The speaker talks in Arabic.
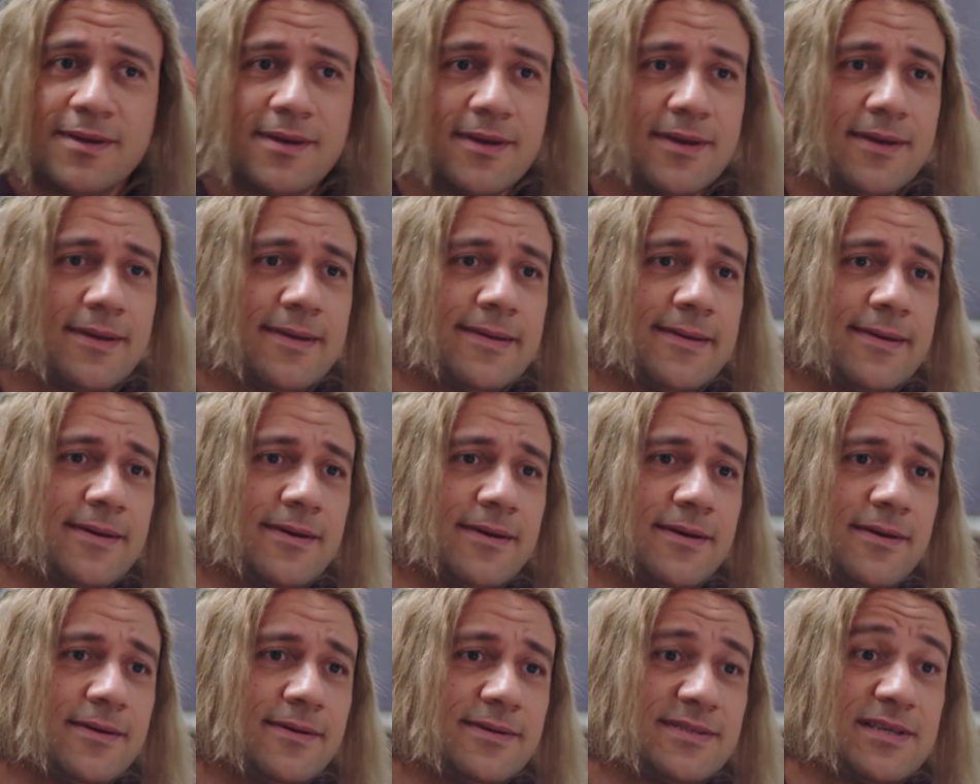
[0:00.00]

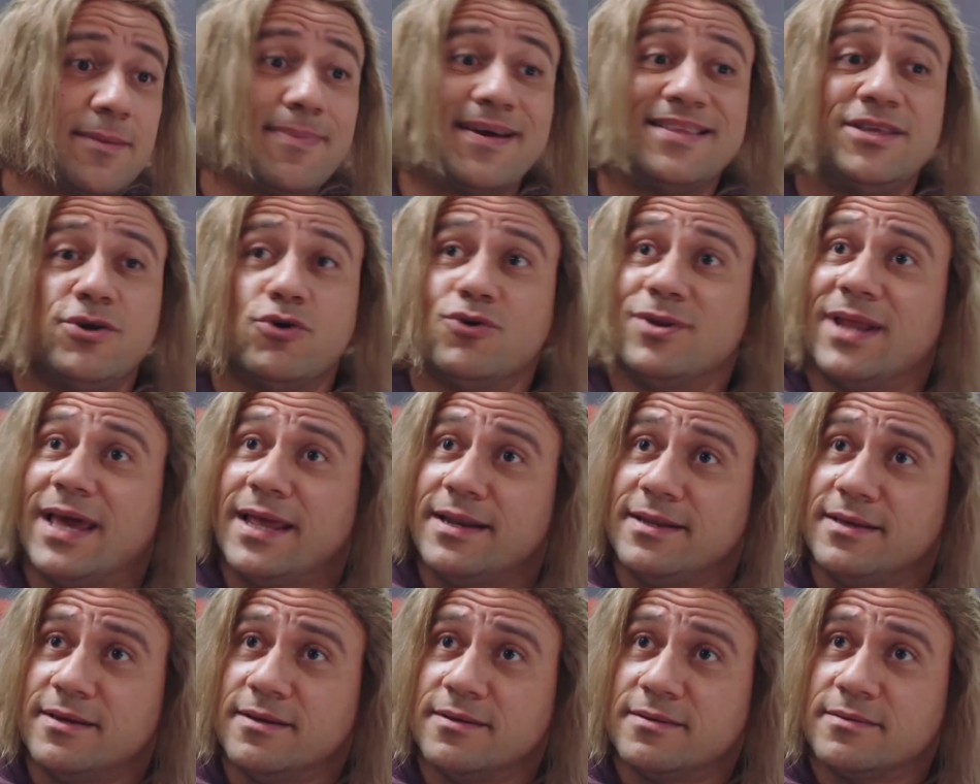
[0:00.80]
آه، زبادي
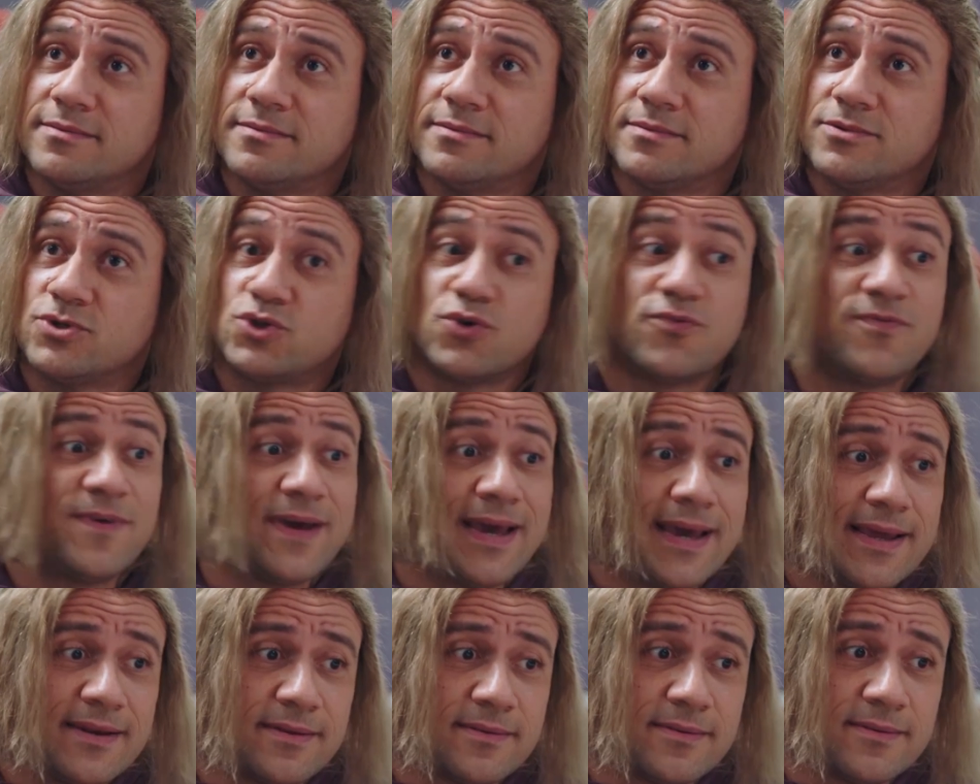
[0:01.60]
يوناني
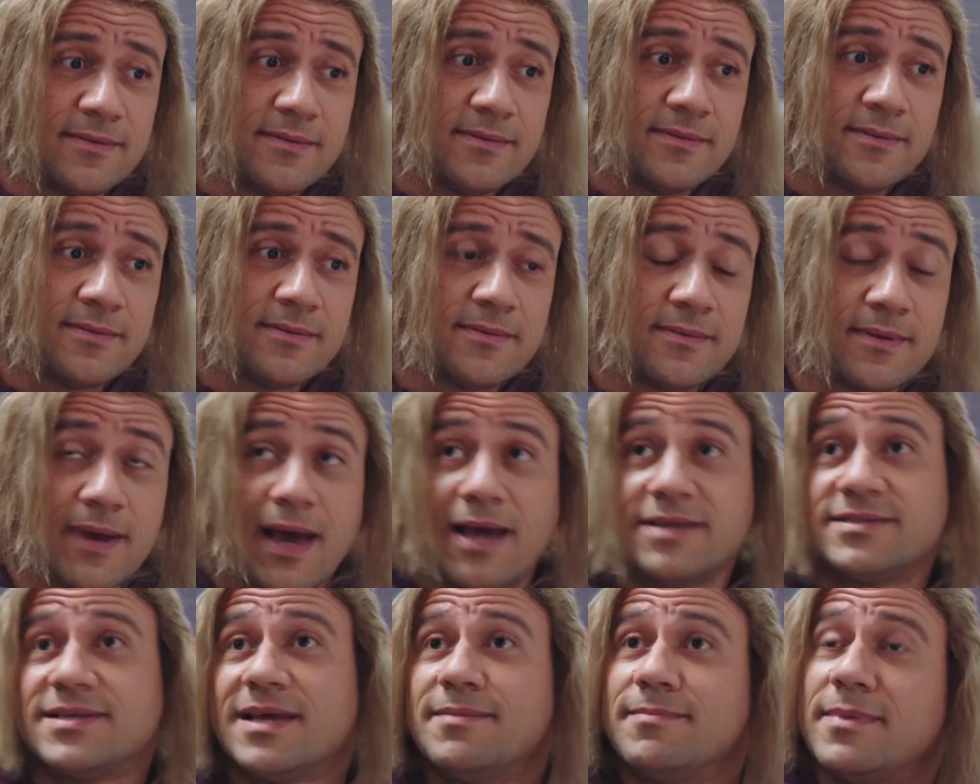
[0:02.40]
شوفان
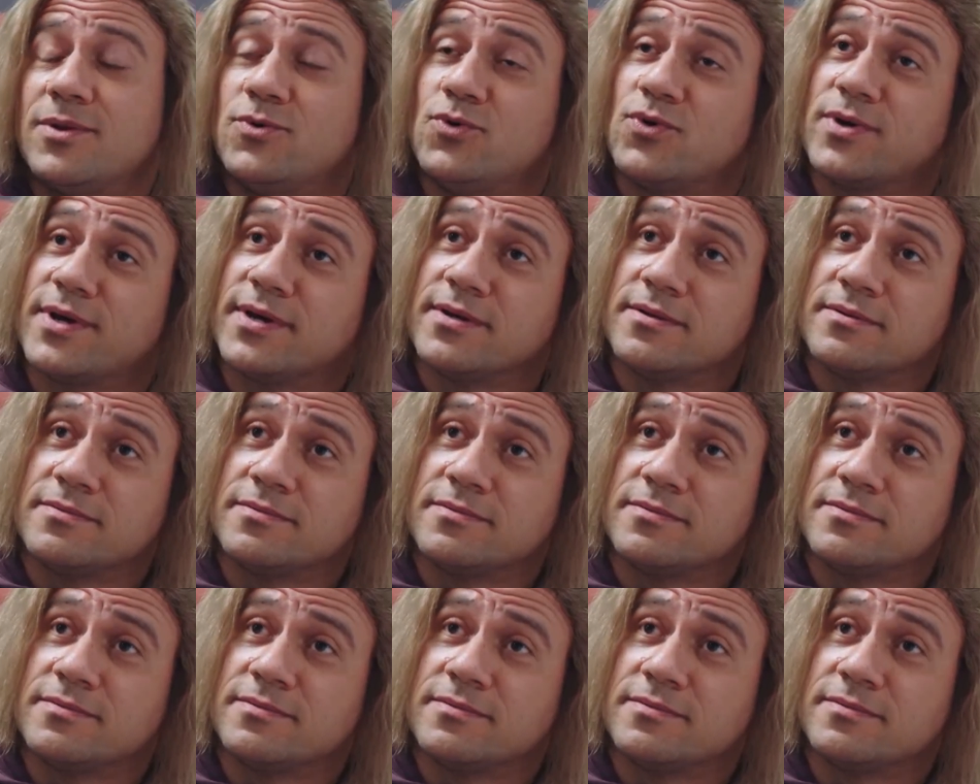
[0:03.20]
عسل منوكه